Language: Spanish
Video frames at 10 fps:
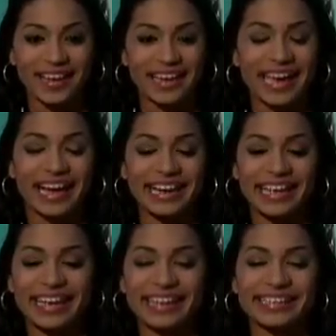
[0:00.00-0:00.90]
que
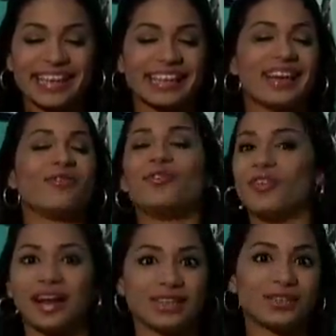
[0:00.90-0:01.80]
alguien sea tan
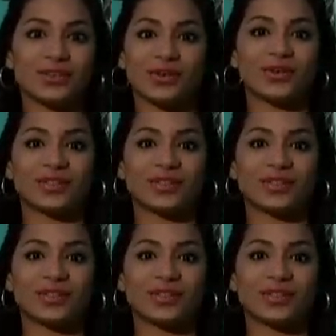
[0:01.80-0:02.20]
falso